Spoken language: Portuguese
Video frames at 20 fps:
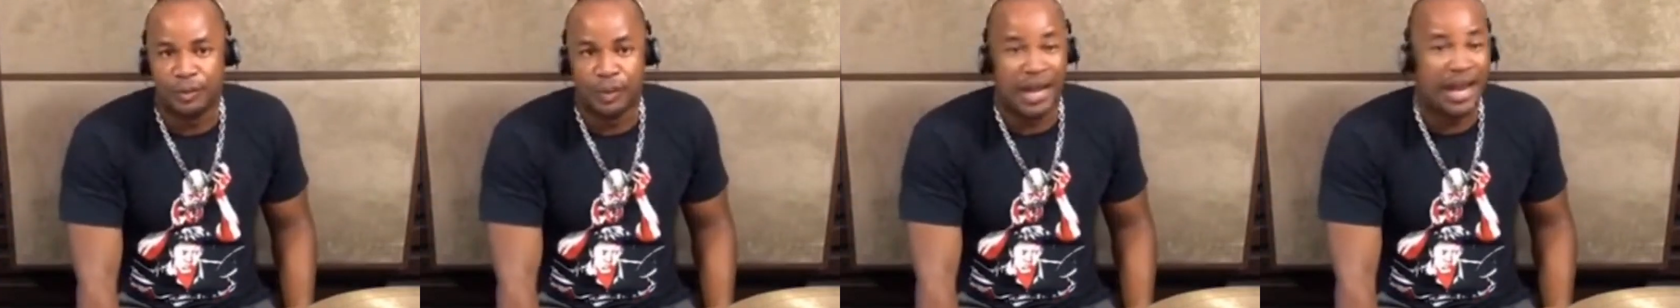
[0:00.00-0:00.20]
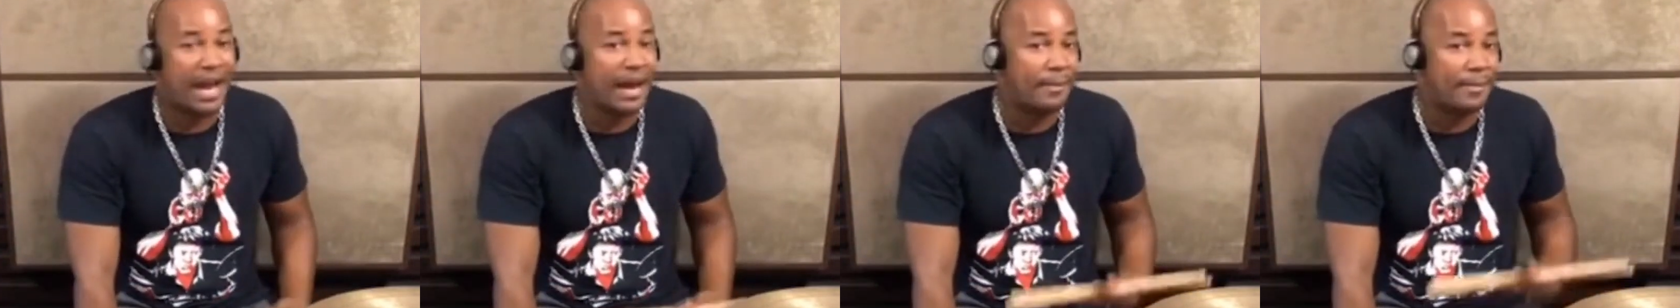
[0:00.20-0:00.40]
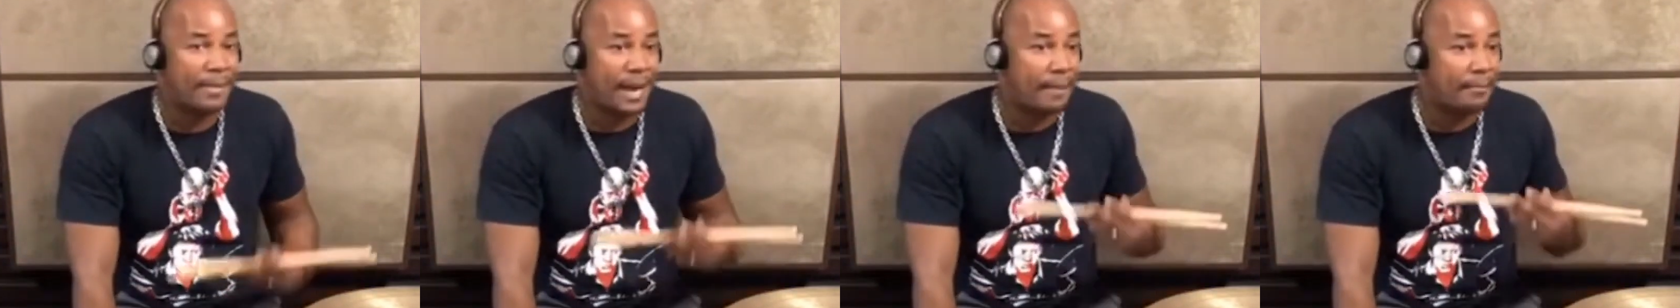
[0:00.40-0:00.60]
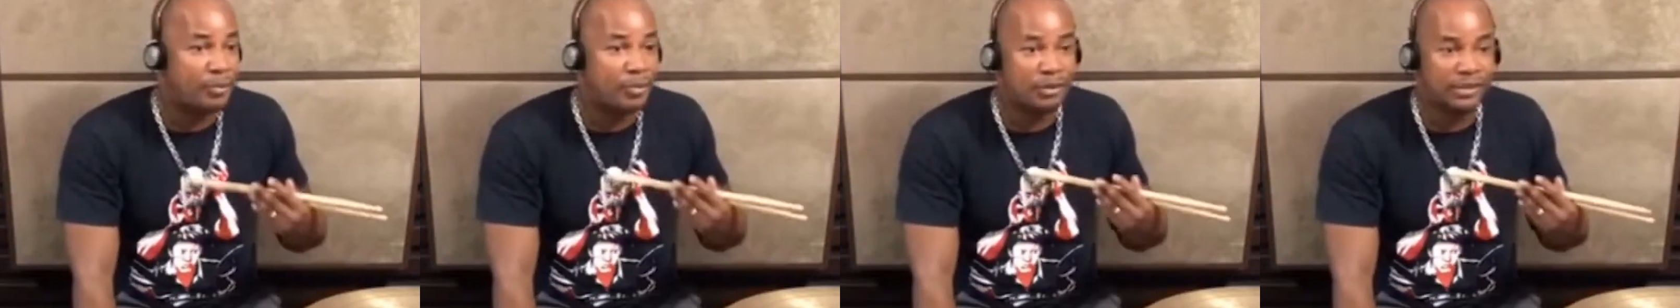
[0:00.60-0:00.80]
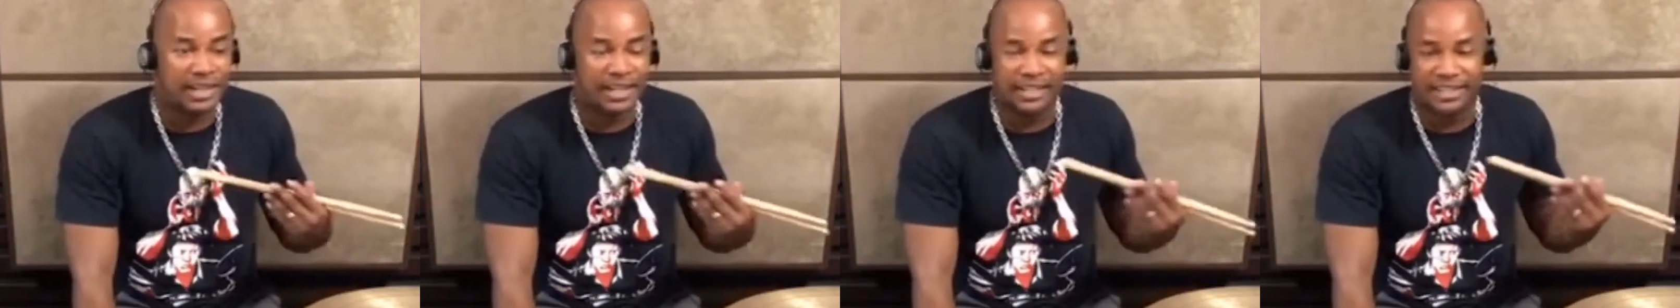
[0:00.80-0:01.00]
é a, a
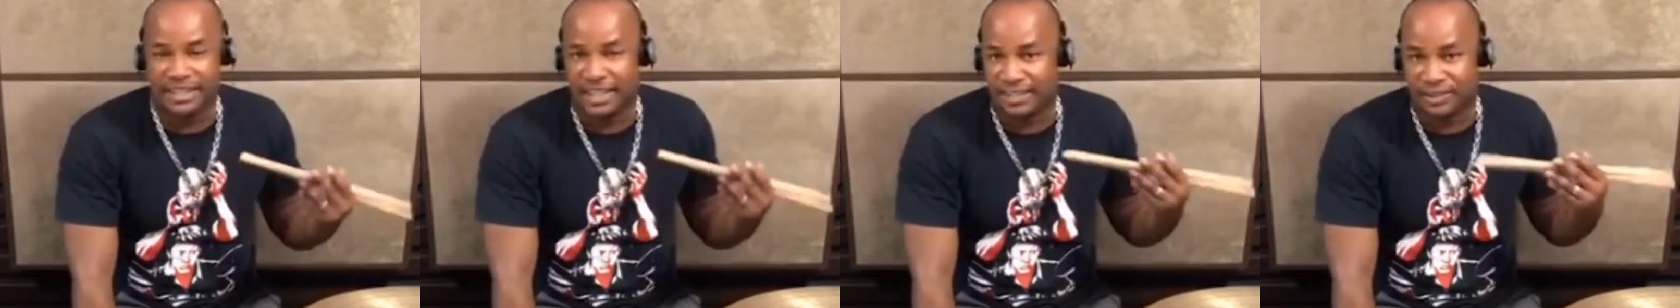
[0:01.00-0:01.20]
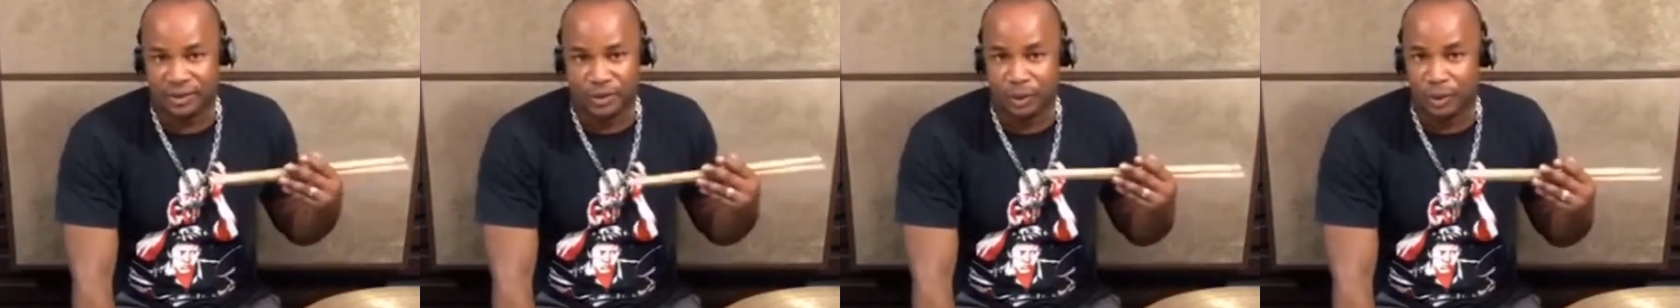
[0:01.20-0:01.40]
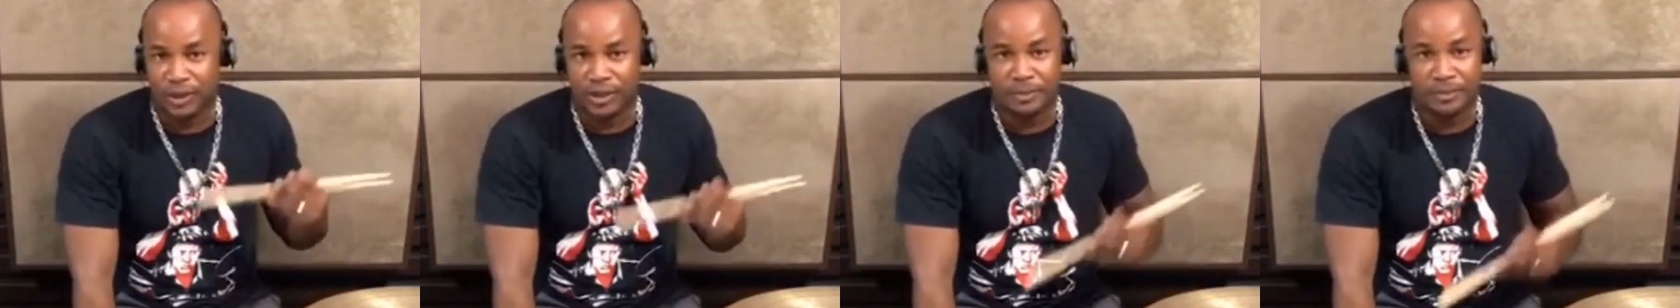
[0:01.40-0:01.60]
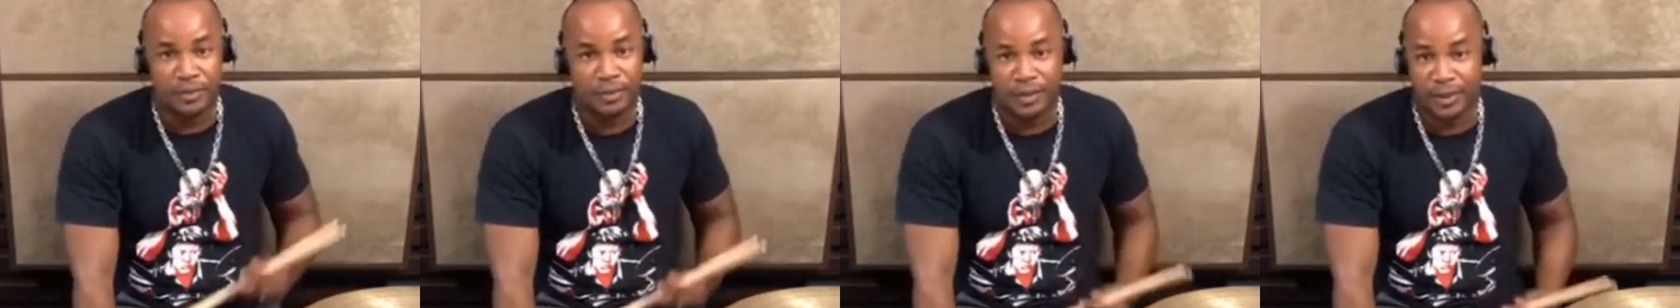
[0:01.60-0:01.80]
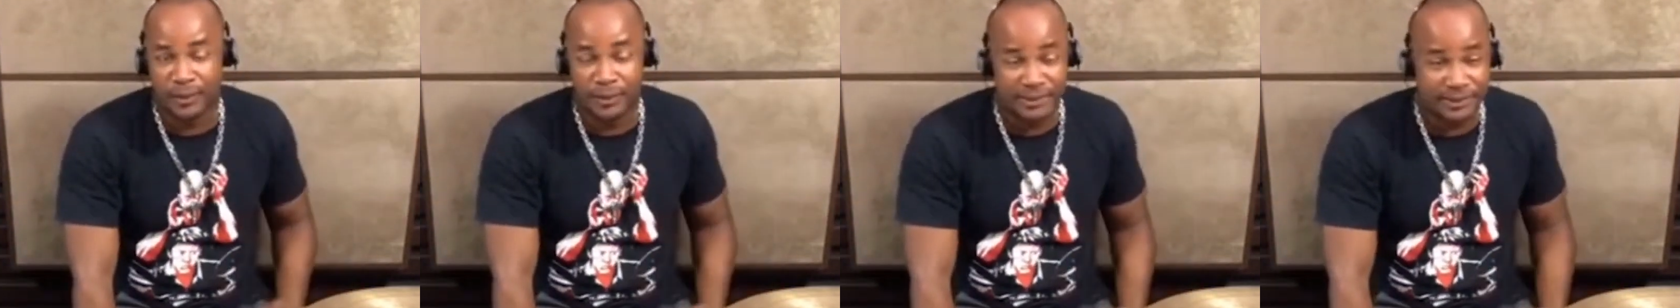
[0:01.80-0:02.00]
música que já sou em mim, o que
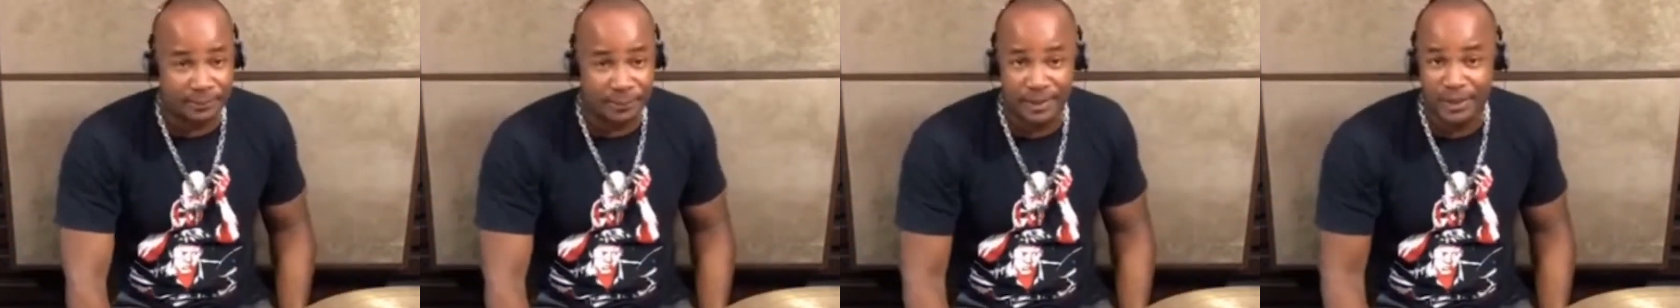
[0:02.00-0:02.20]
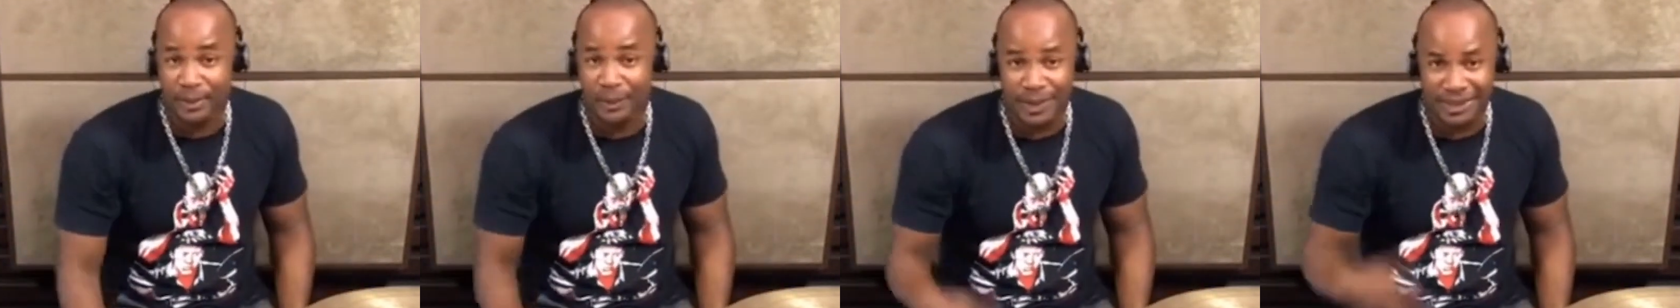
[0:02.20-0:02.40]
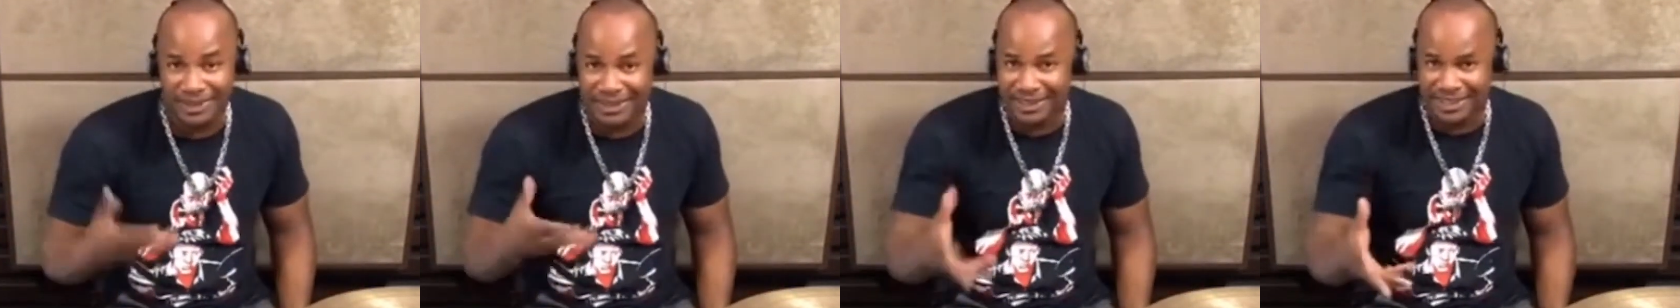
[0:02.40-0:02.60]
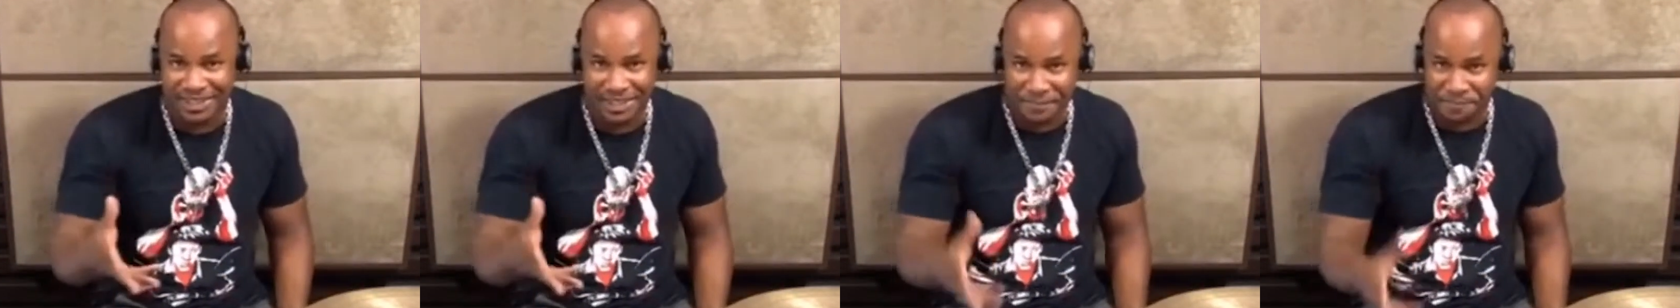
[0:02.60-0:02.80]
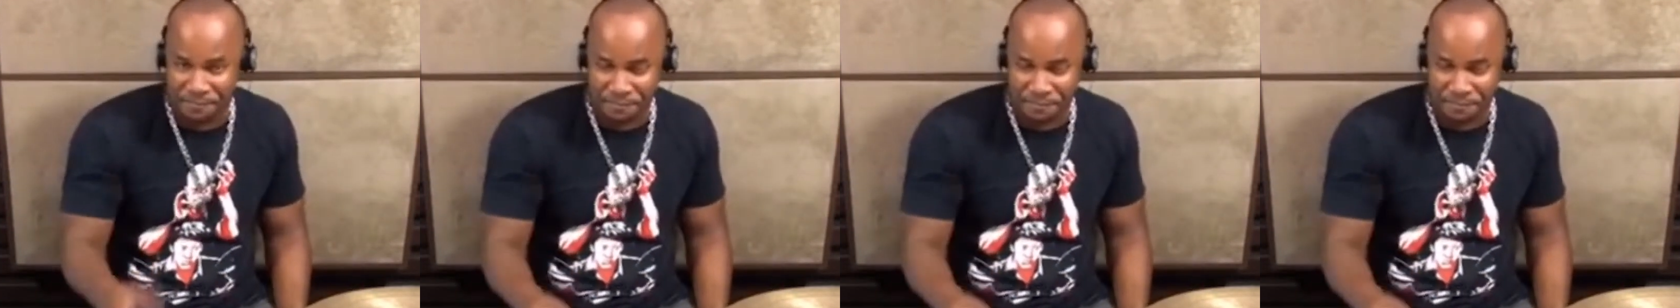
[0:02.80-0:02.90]
eu respiro é isso aqui.